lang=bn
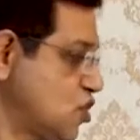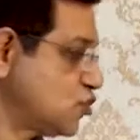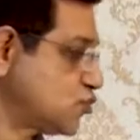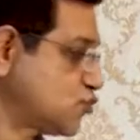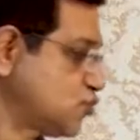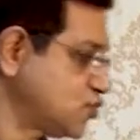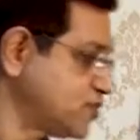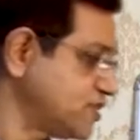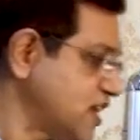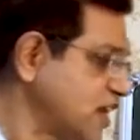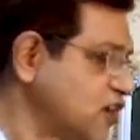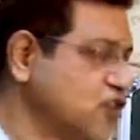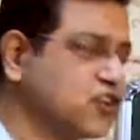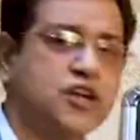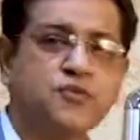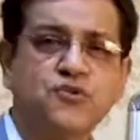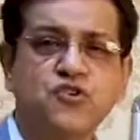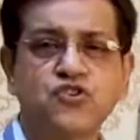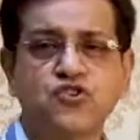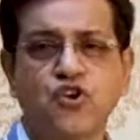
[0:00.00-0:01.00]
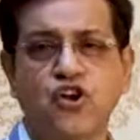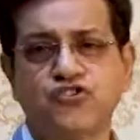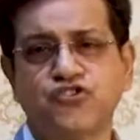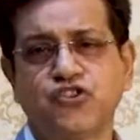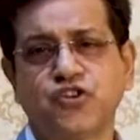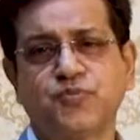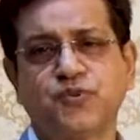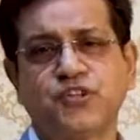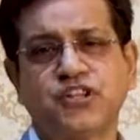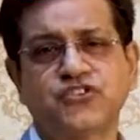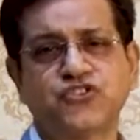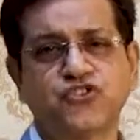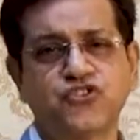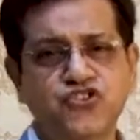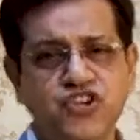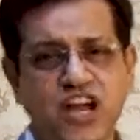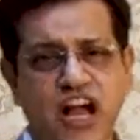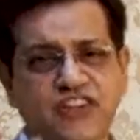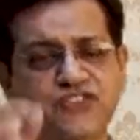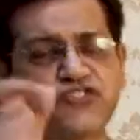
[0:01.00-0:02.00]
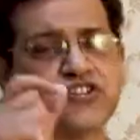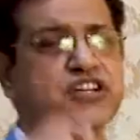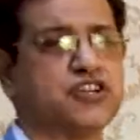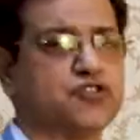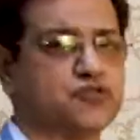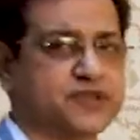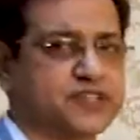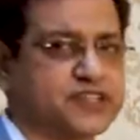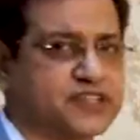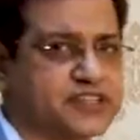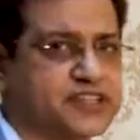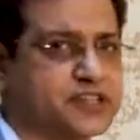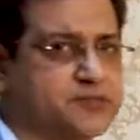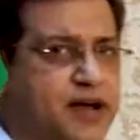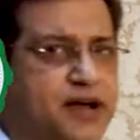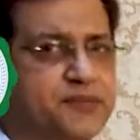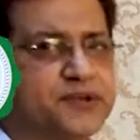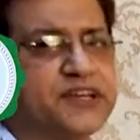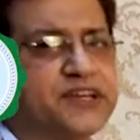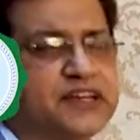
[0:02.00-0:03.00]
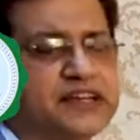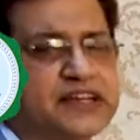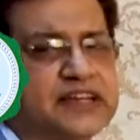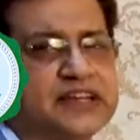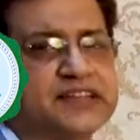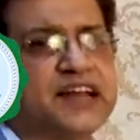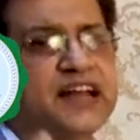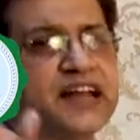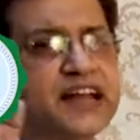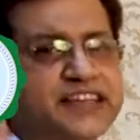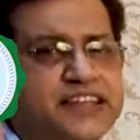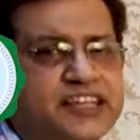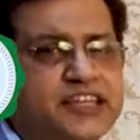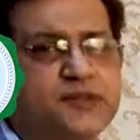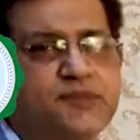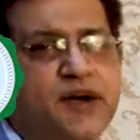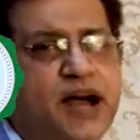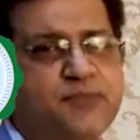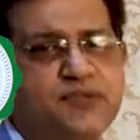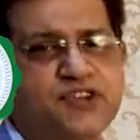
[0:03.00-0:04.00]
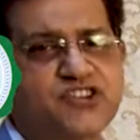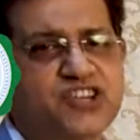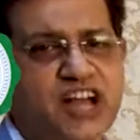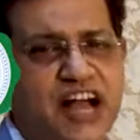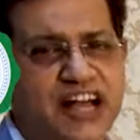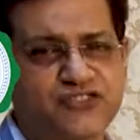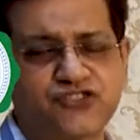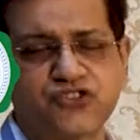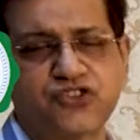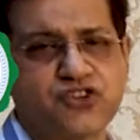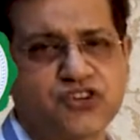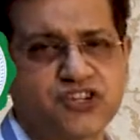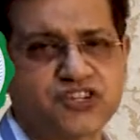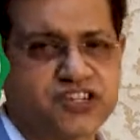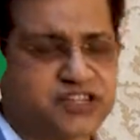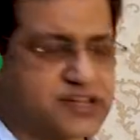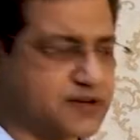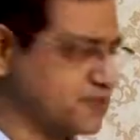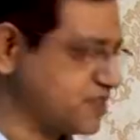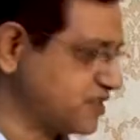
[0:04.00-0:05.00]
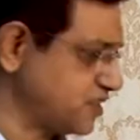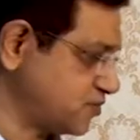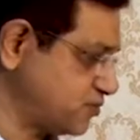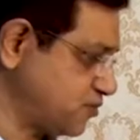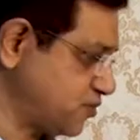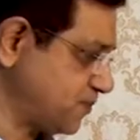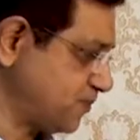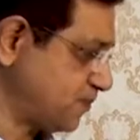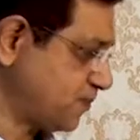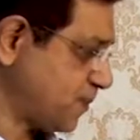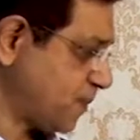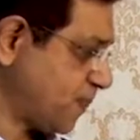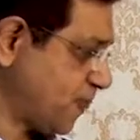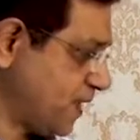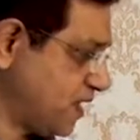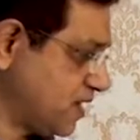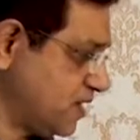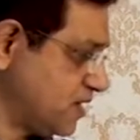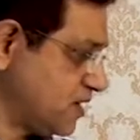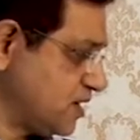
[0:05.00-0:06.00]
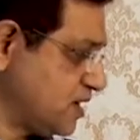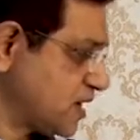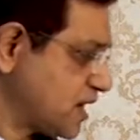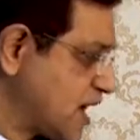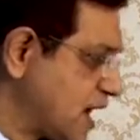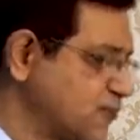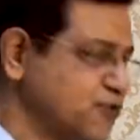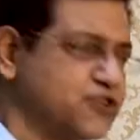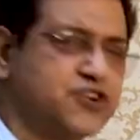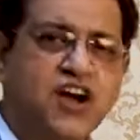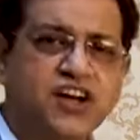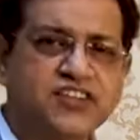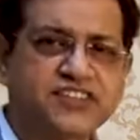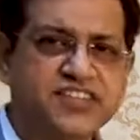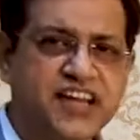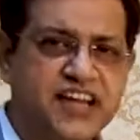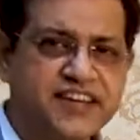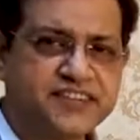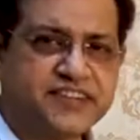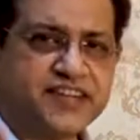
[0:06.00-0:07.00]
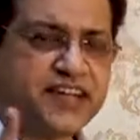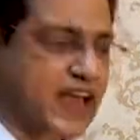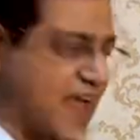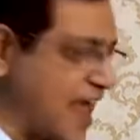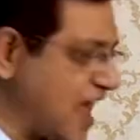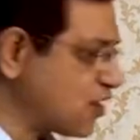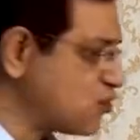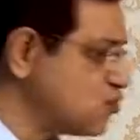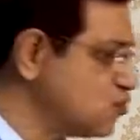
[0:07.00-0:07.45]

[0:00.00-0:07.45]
সূর্যালোক এবং রঞ্জক পদার্থ সাহায্যকারী উপাদান কিভাবে তারা কিভাবে সাহায্য করে সেটা আমরা দেখব কার্বন ডাইঅক্সাইড এক